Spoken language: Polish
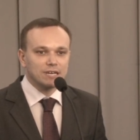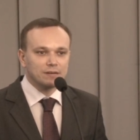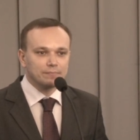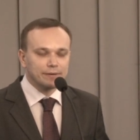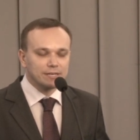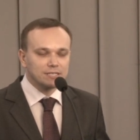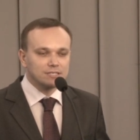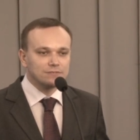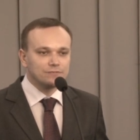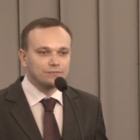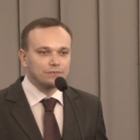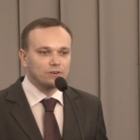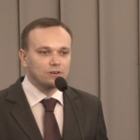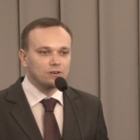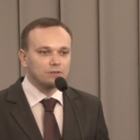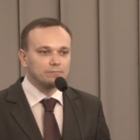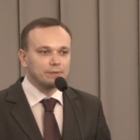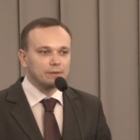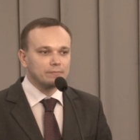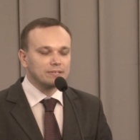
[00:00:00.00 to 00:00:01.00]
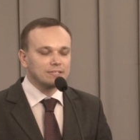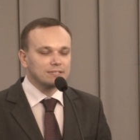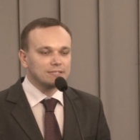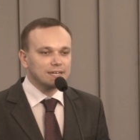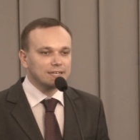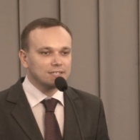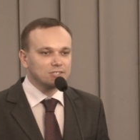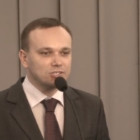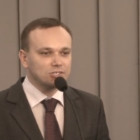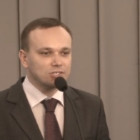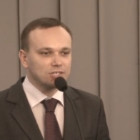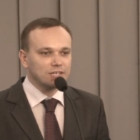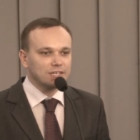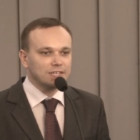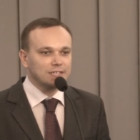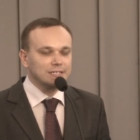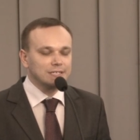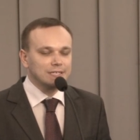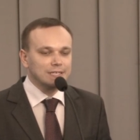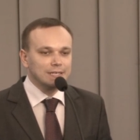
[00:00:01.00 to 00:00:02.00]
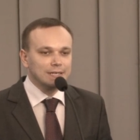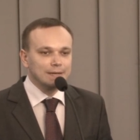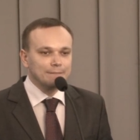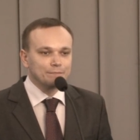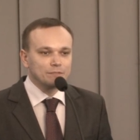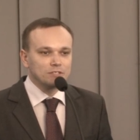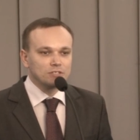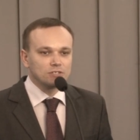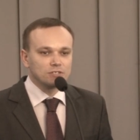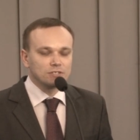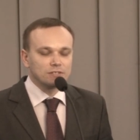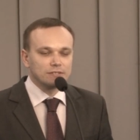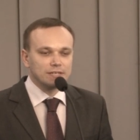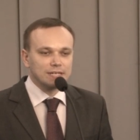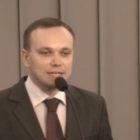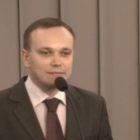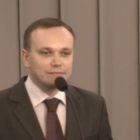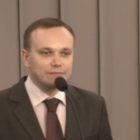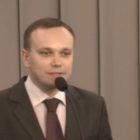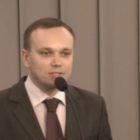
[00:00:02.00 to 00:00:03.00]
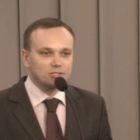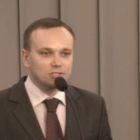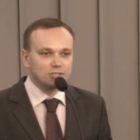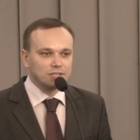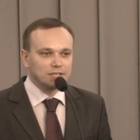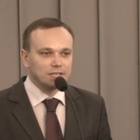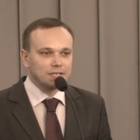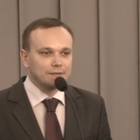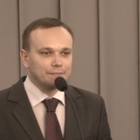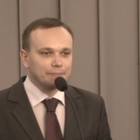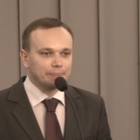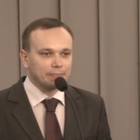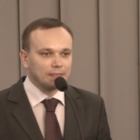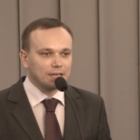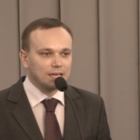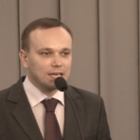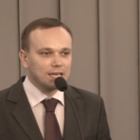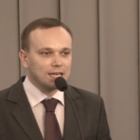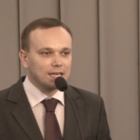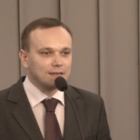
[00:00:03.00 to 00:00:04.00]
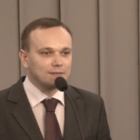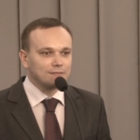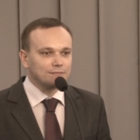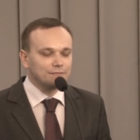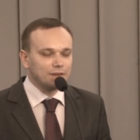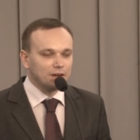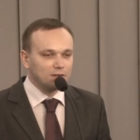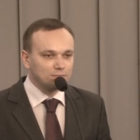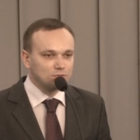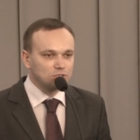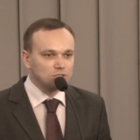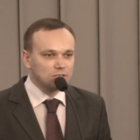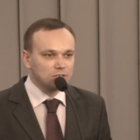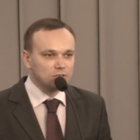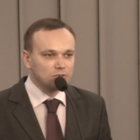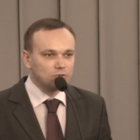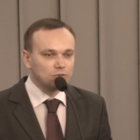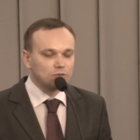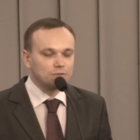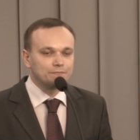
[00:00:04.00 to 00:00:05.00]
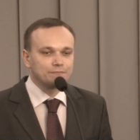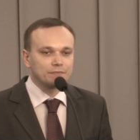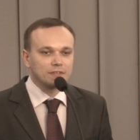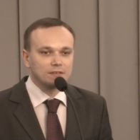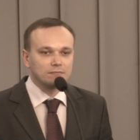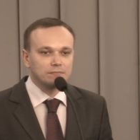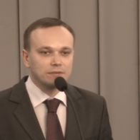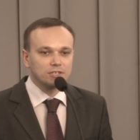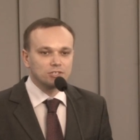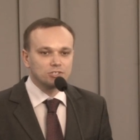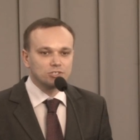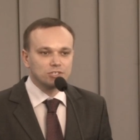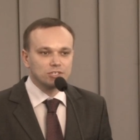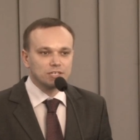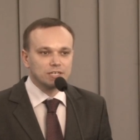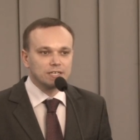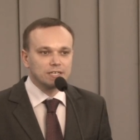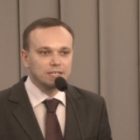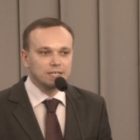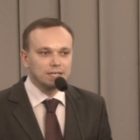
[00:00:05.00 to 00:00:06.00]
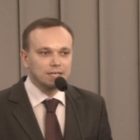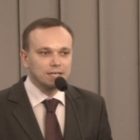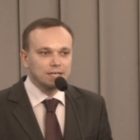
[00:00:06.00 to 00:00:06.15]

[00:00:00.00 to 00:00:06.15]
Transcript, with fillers: Jak Państwo pamiętacie i doskonale wiecie, E, w Wałbrzychu, mieście,